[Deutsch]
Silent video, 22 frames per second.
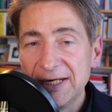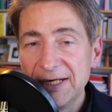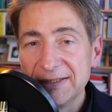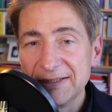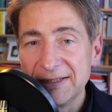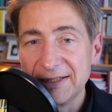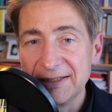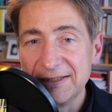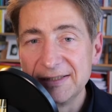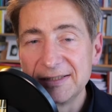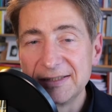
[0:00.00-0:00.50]
Der
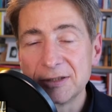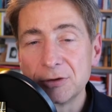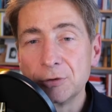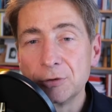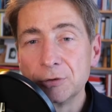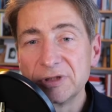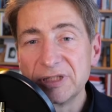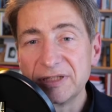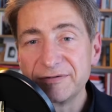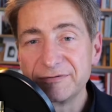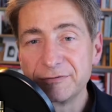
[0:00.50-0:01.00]

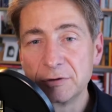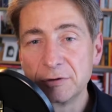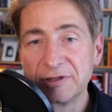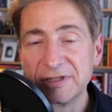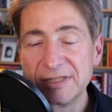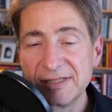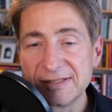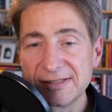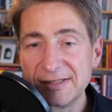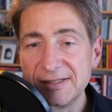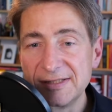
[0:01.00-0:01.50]
Hintergrund dafür
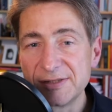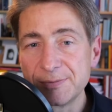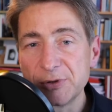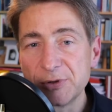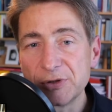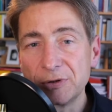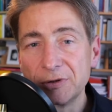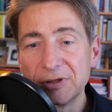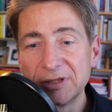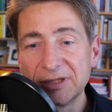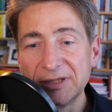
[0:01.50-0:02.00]
ist
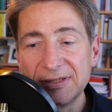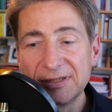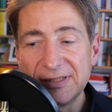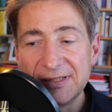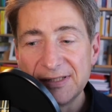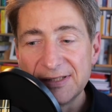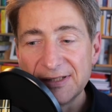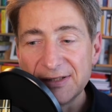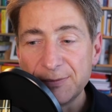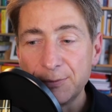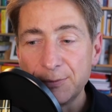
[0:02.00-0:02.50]
insbesondere
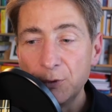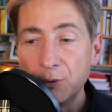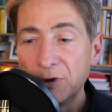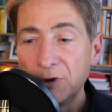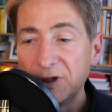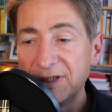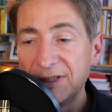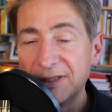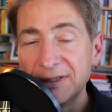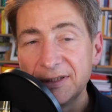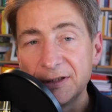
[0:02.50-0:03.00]
dieses Buch
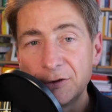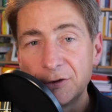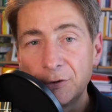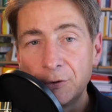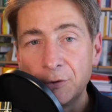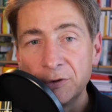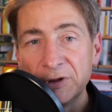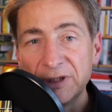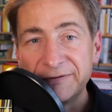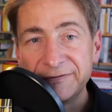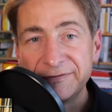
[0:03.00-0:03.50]
hier,
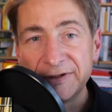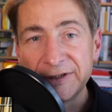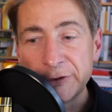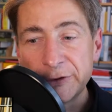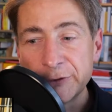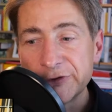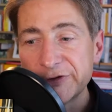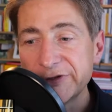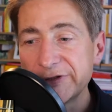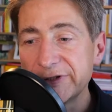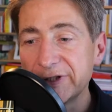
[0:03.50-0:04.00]

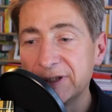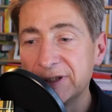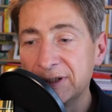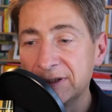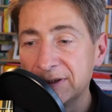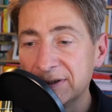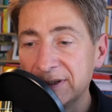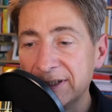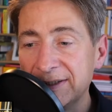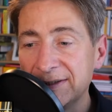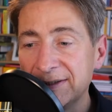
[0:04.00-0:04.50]
Coronavirus äh,
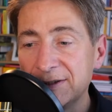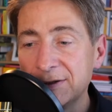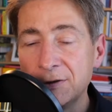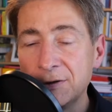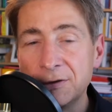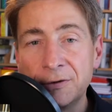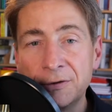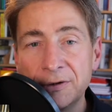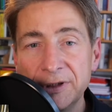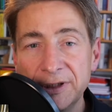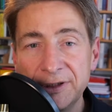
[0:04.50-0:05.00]
and the
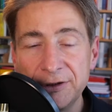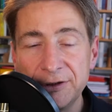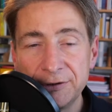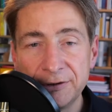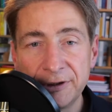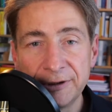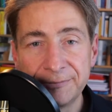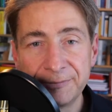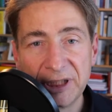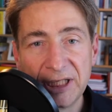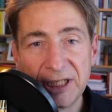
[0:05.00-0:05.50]
Law in
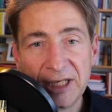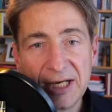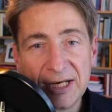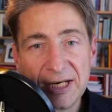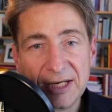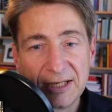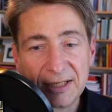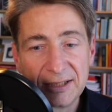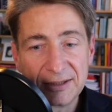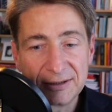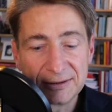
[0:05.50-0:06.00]
Europe
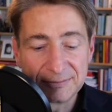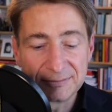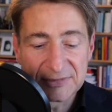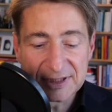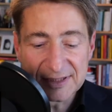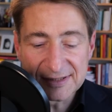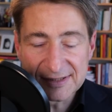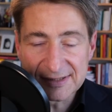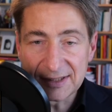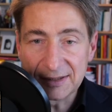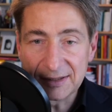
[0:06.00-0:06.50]
ähm,
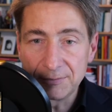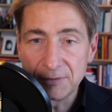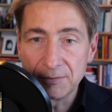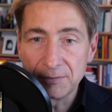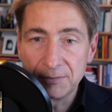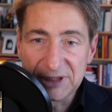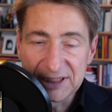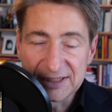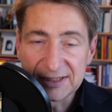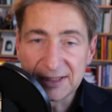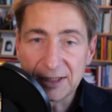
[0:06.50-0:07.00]
das
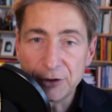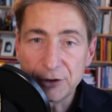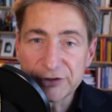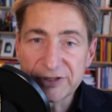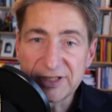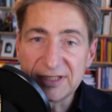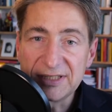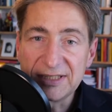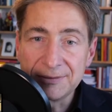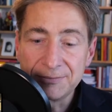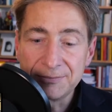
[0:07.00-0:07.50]
mit
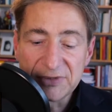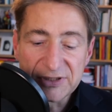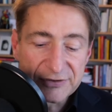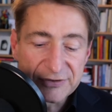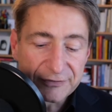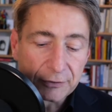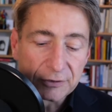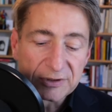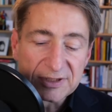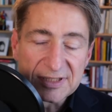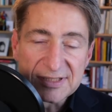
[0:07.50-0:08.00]
herausgegeben ist
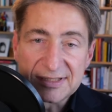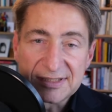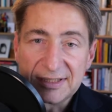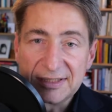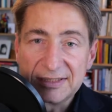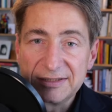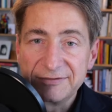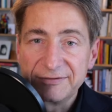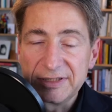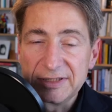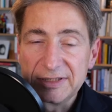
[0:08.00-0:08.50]
von
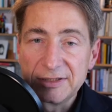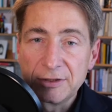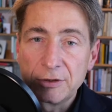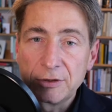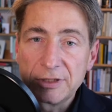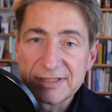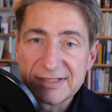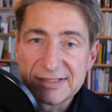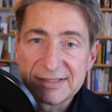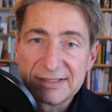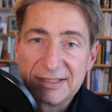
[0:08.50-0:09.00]
Christiane
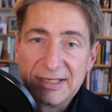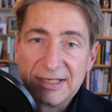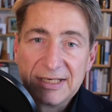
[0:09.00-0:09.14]
Wendehorst,